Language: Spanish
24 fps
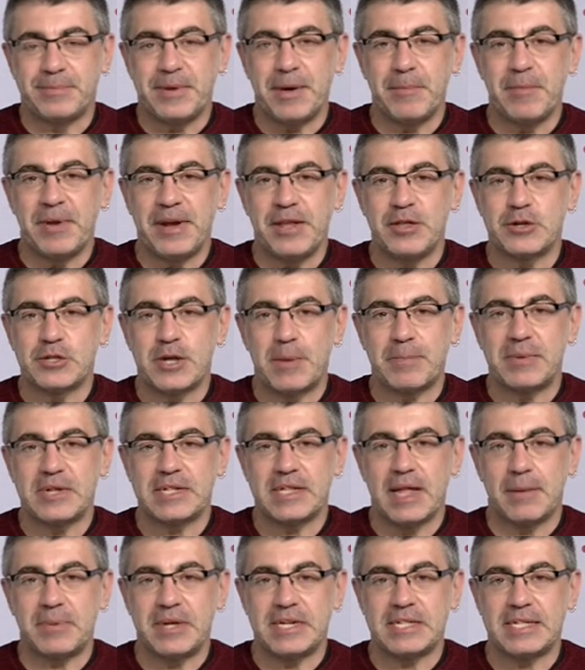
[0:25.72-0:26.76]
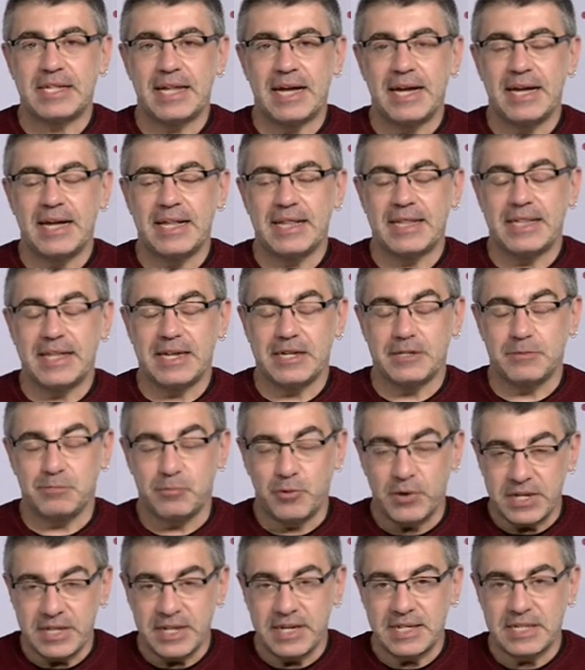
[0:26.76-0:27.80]
bienvenidos a Pista Pista.
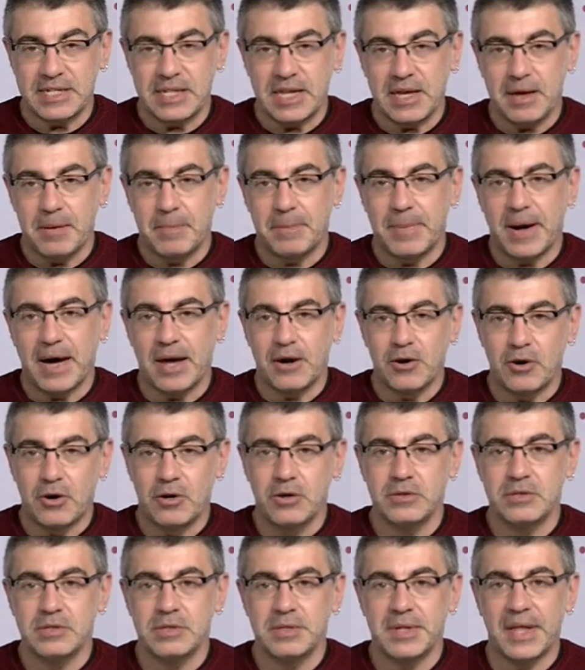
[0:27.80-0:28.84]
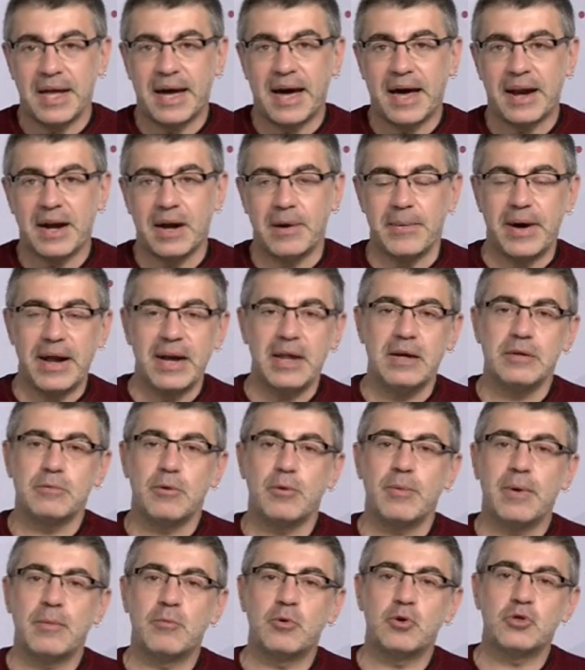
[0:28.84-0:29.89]
Después de este parón de carnavales,
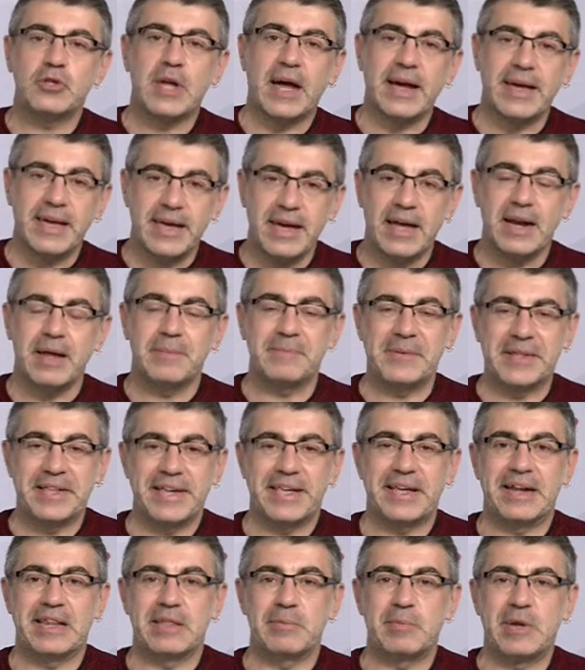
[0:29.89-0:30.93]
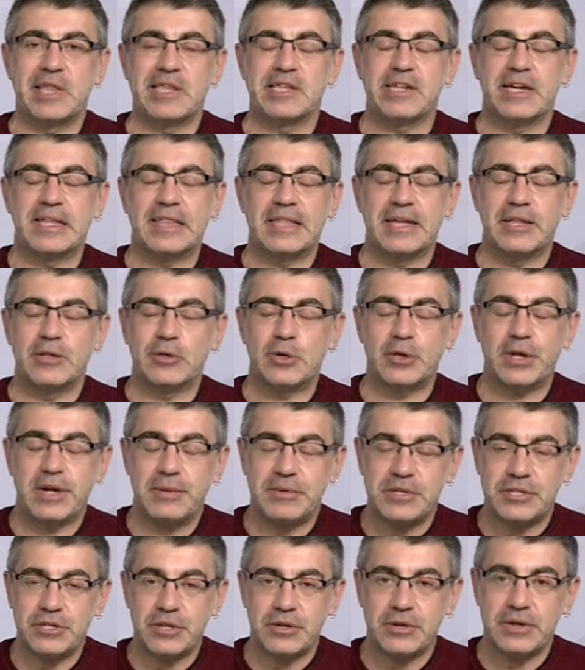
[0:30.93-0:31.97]
volvemos aquí a las pantallas de Mancha Centro
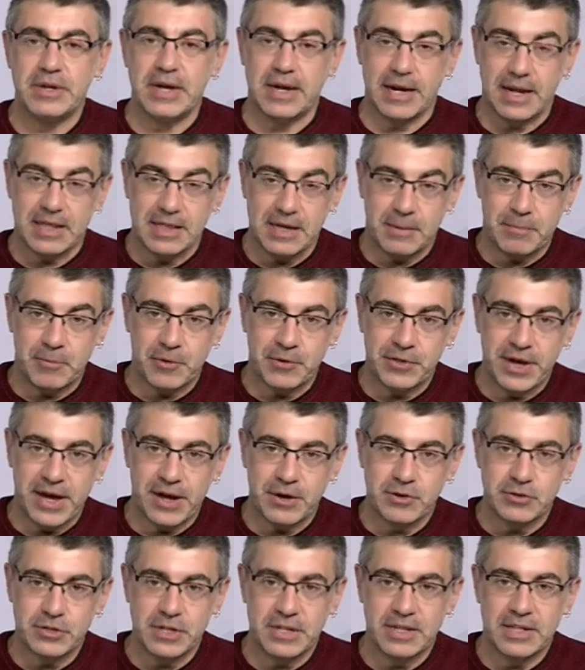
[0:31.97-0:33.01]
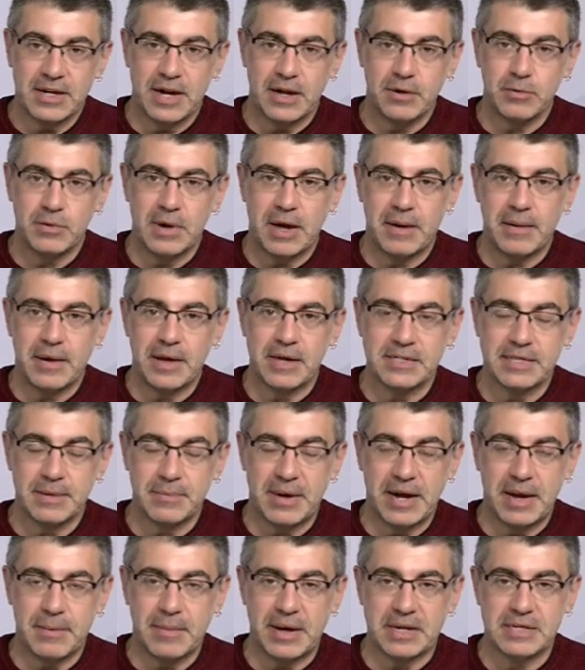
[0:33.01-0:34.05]
Televisión. Gracias por dejarnos entrar una
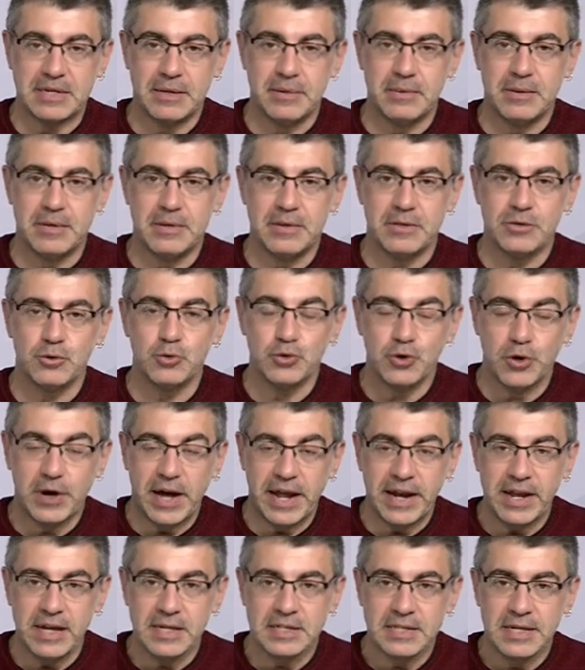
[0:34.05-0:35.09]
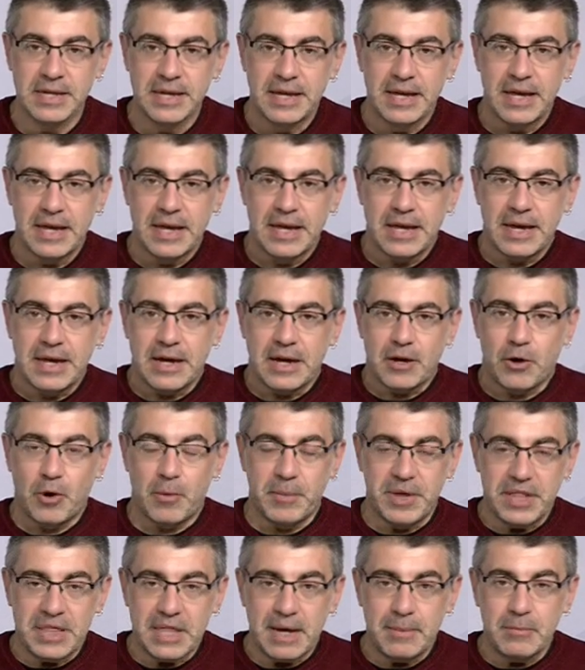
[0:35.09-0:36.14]
semana más en sus hogares.
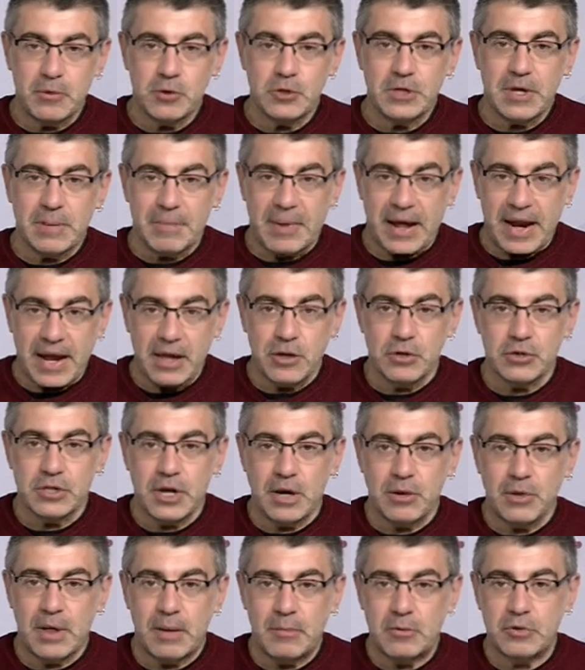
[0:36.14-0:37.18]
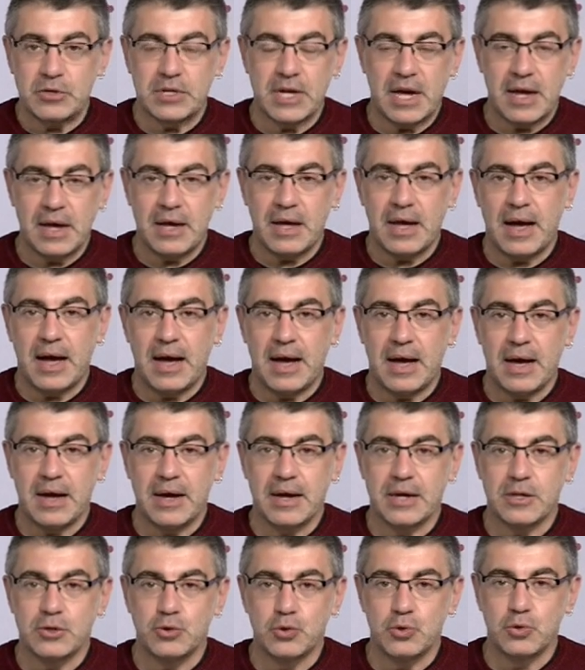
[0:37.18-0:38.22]
Comenzamos y para ello saludamos ya a
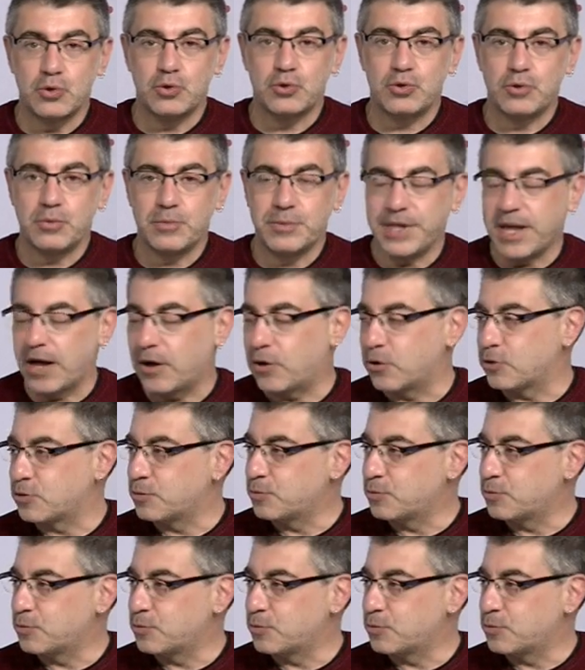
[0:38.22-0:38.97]
Jesús Villajos.